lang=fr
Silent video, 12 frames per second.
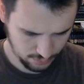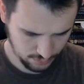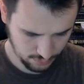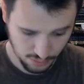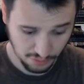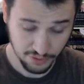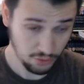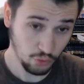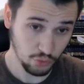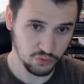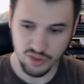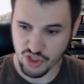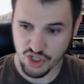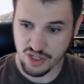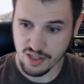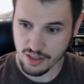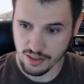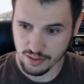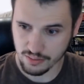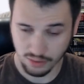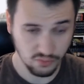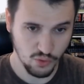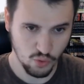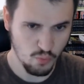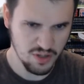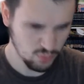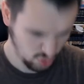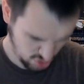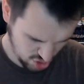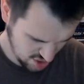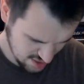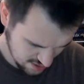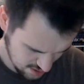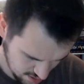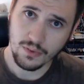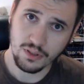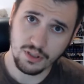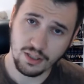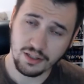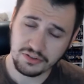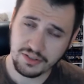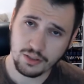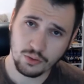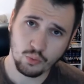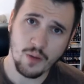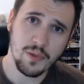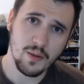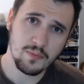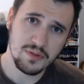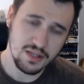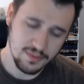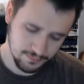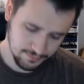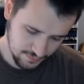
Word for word: En fait, non, c'est chier. C'est complètement chier. Il restait trois papiers.